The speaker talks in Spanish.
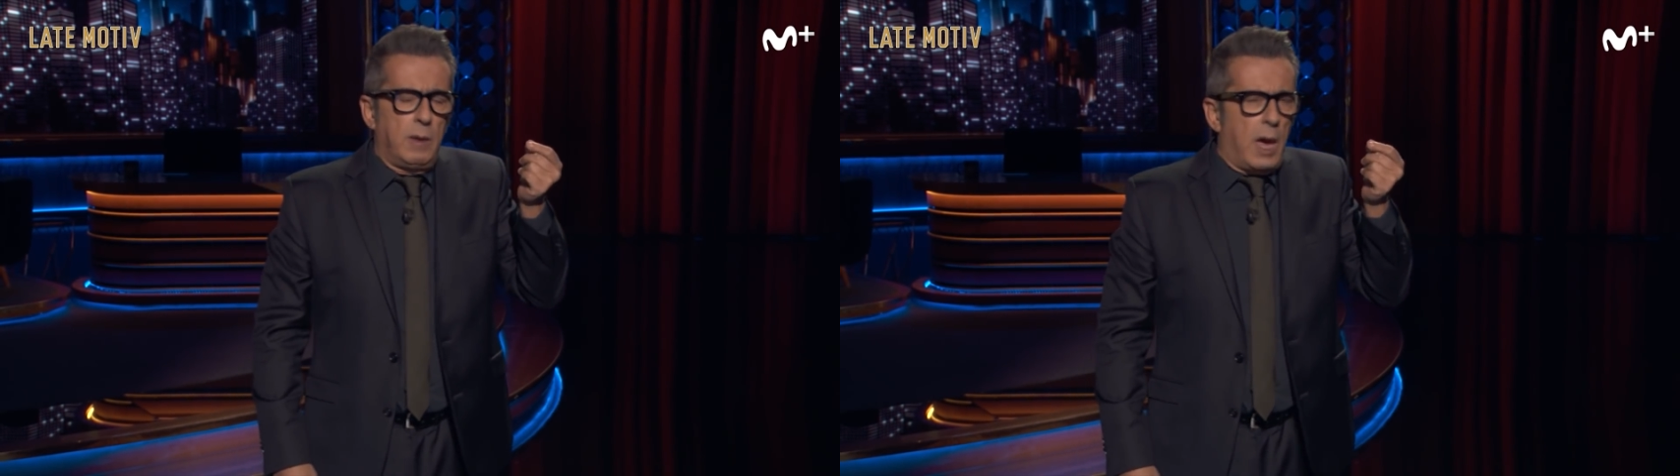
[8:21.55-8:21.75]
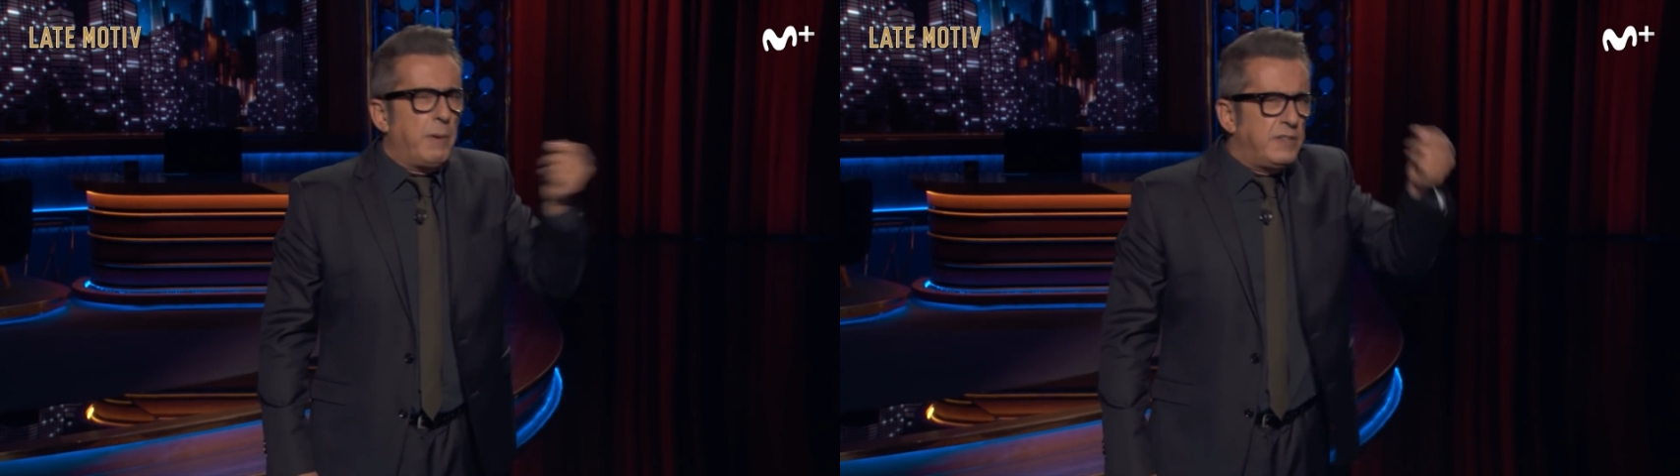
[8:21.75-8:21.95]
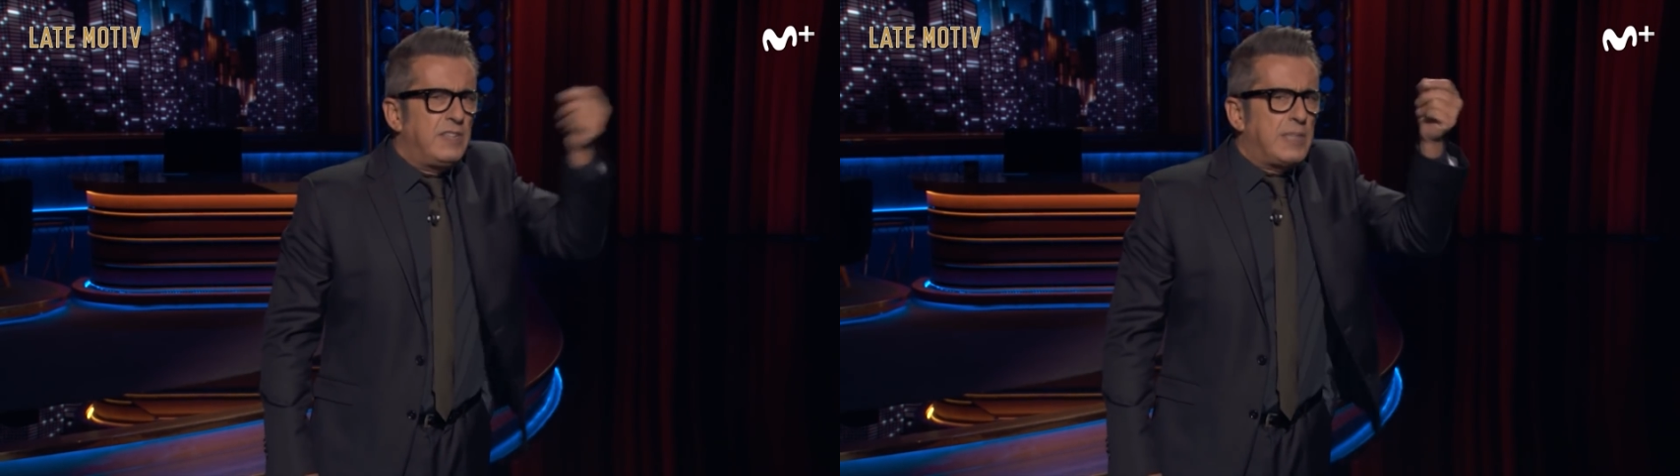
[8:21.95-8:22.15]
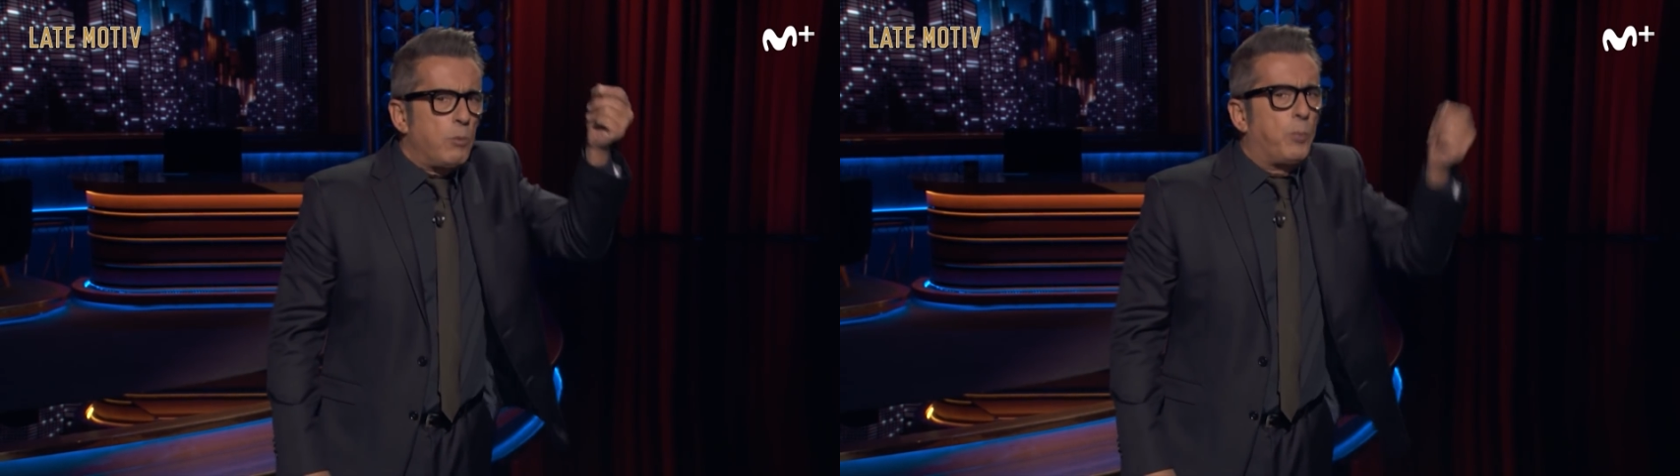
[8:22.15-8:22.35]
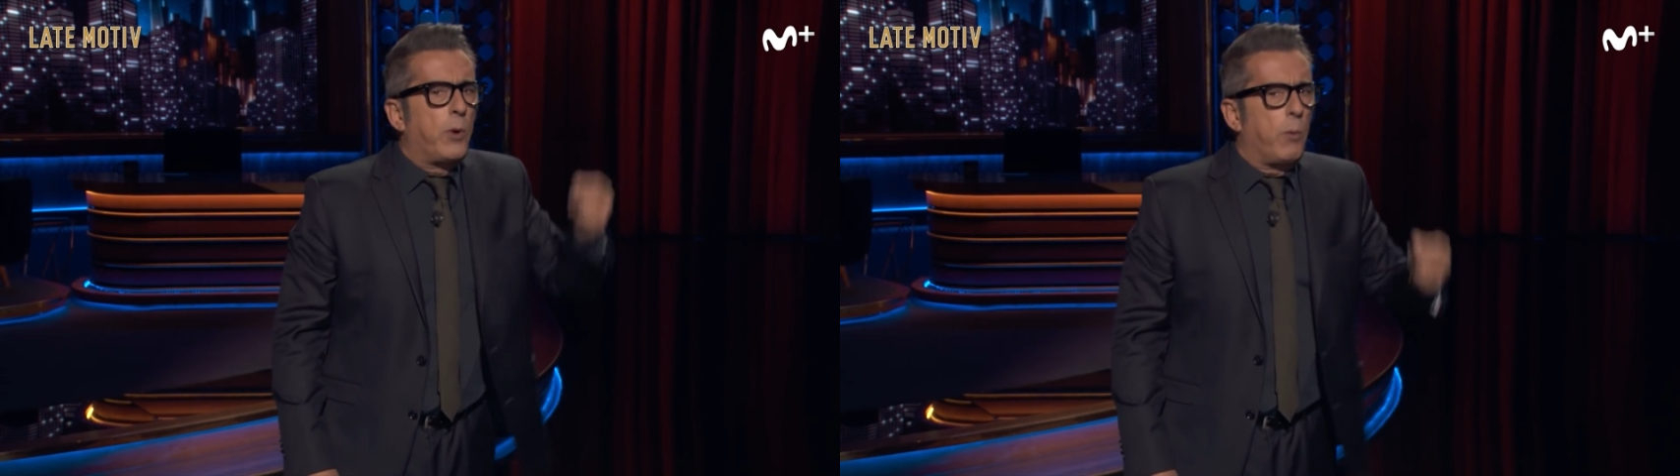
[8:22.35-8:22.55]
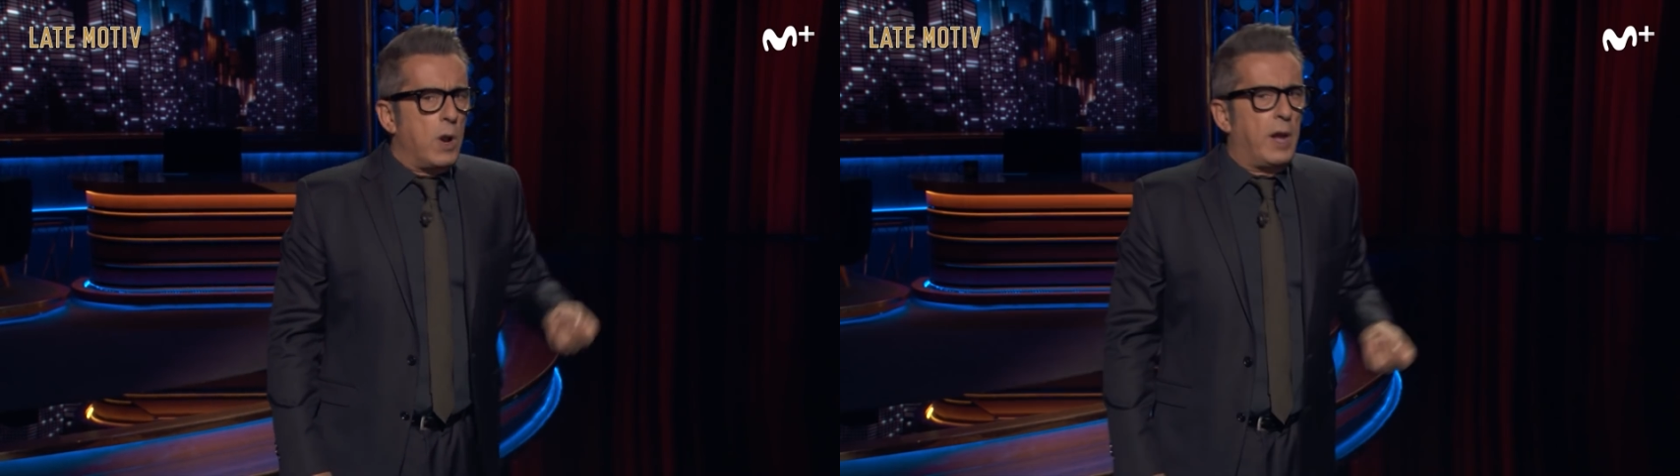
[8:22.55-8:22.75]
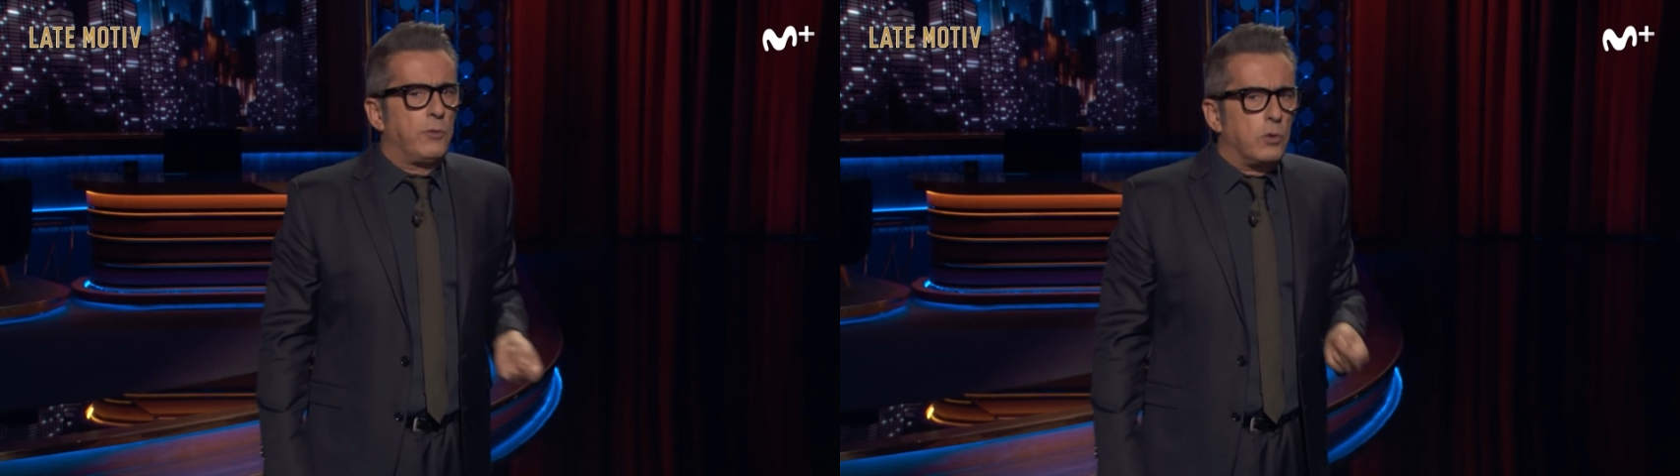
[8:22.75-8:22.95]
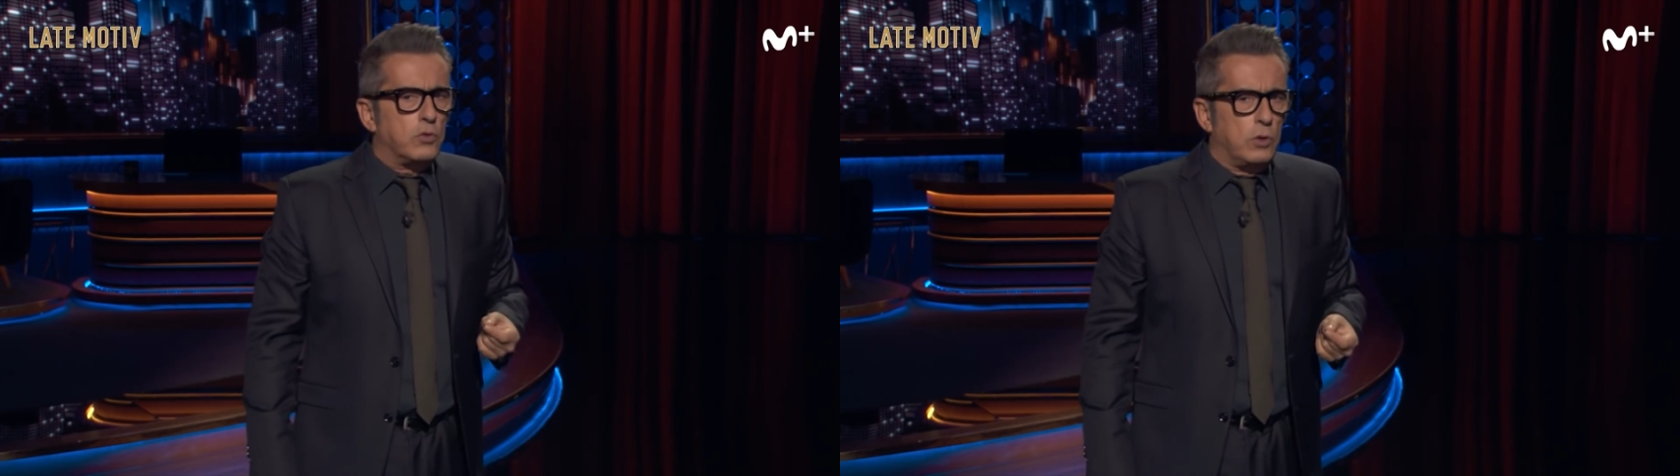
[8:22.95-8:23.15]
a ver si estamos
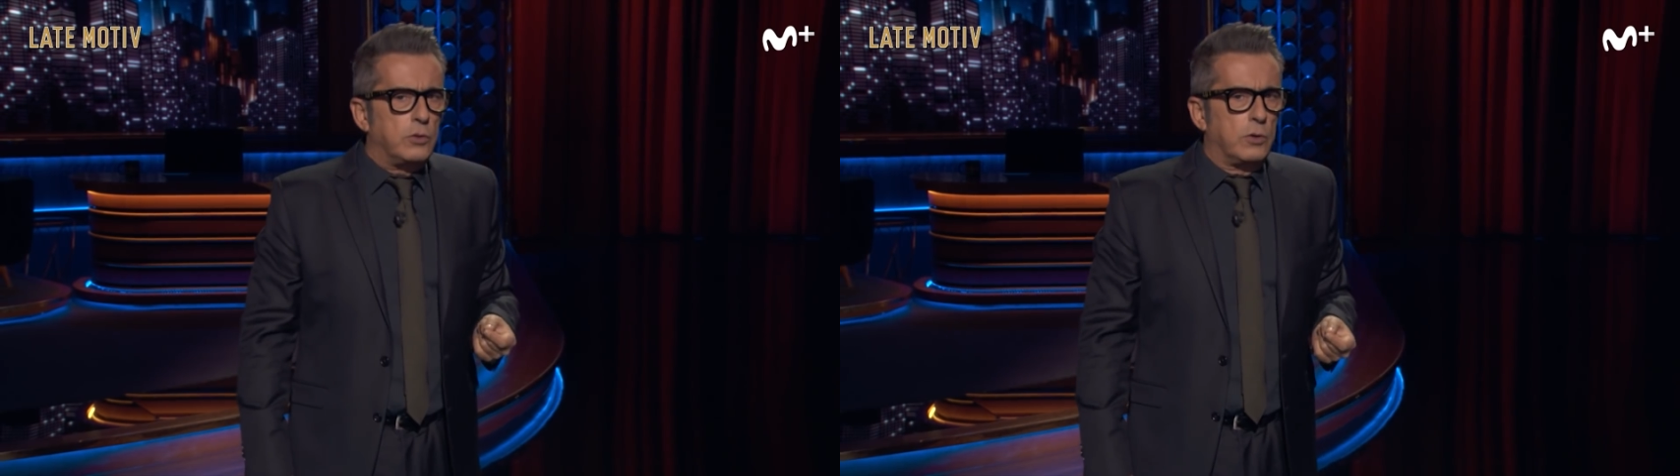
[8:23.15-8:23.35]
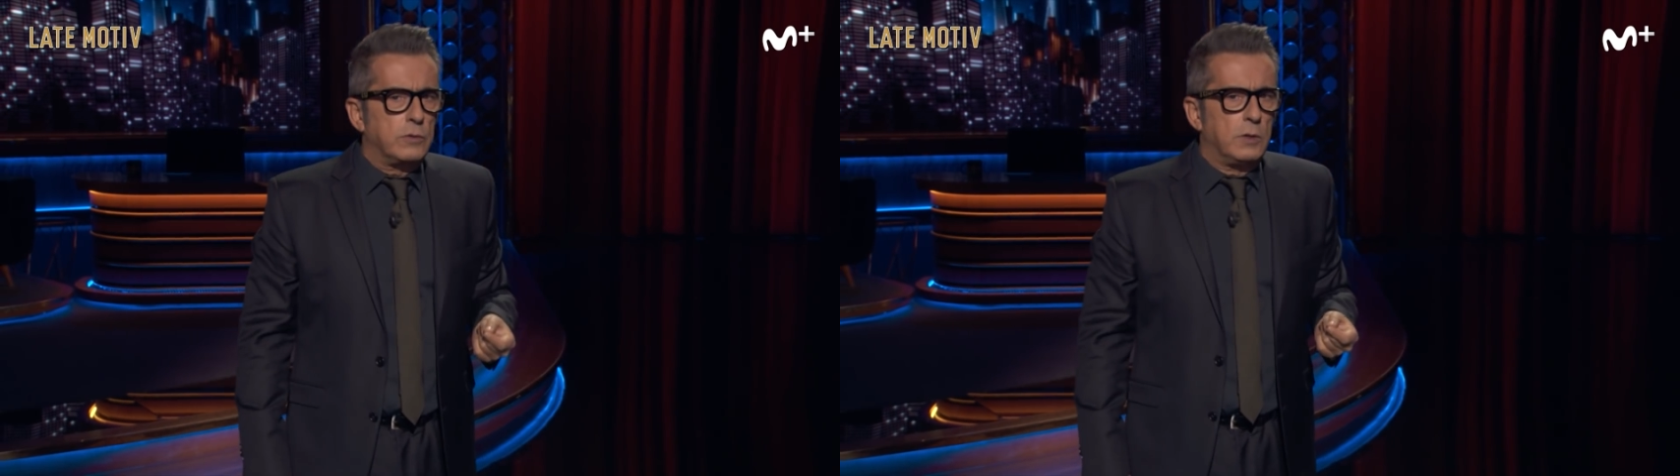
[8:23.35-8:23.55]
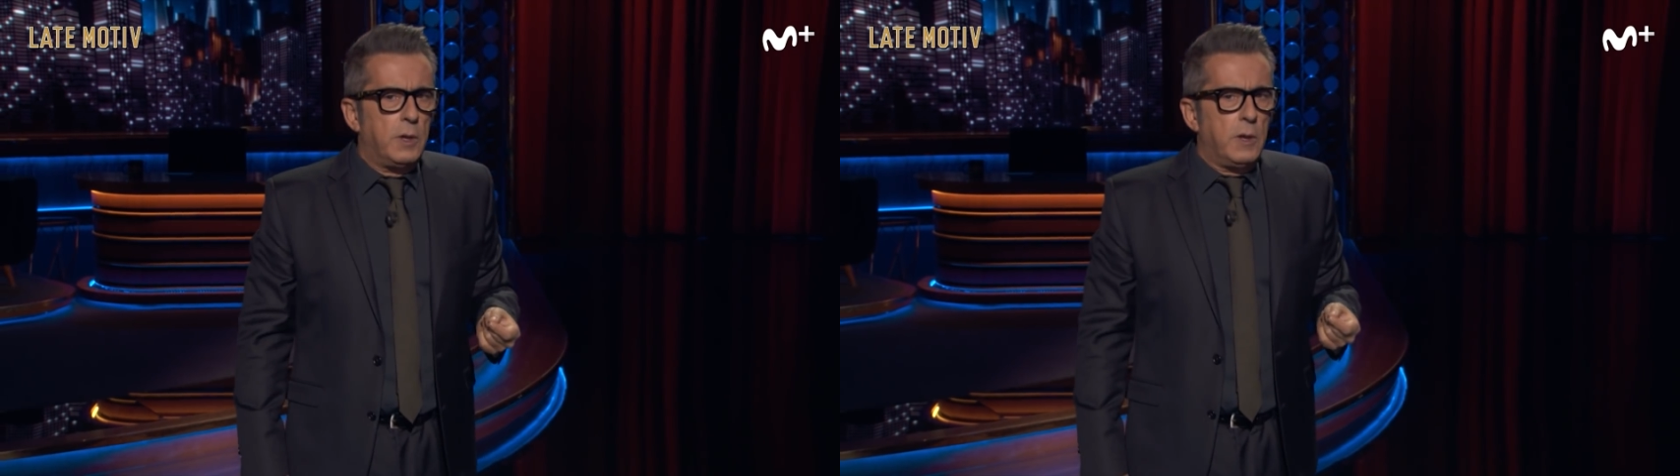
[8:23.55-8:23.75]
provocando nosotros,